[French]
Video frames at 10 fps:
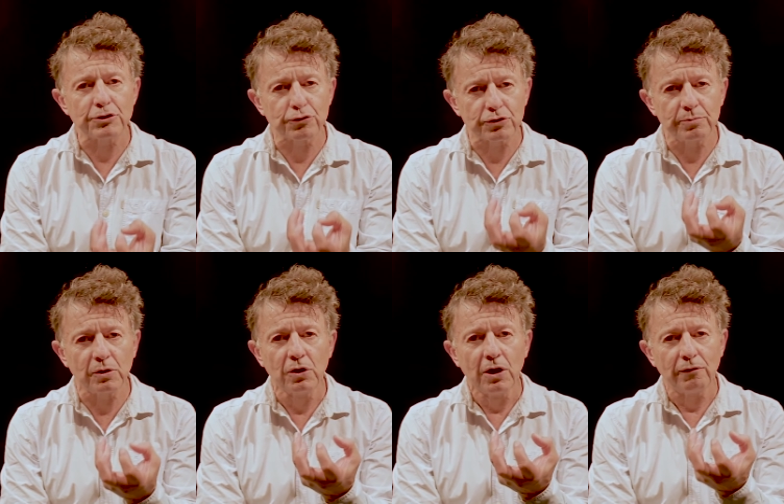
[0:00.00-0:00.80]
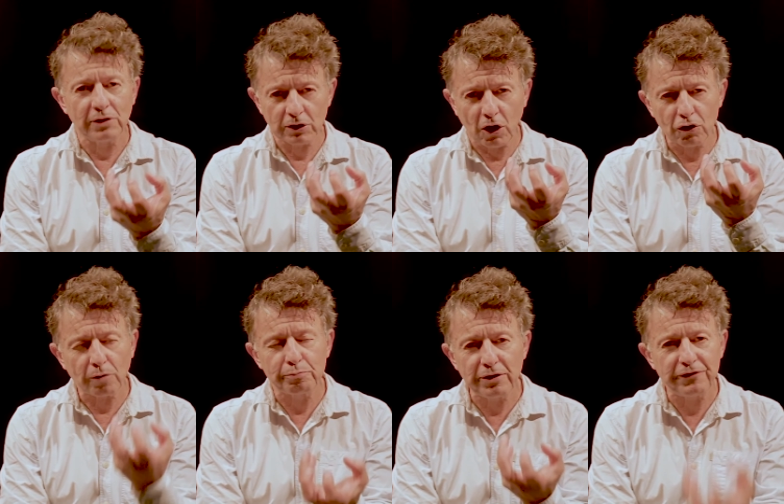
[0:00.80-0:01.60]
justement vont être encore
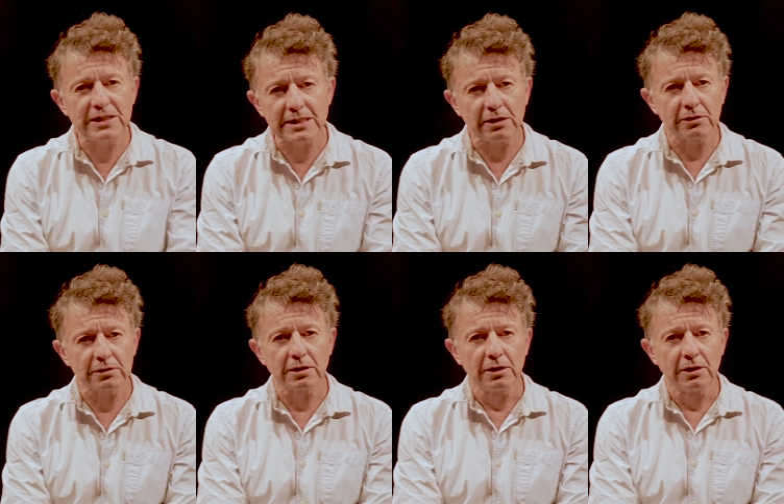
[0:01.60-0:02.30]
plus efficientes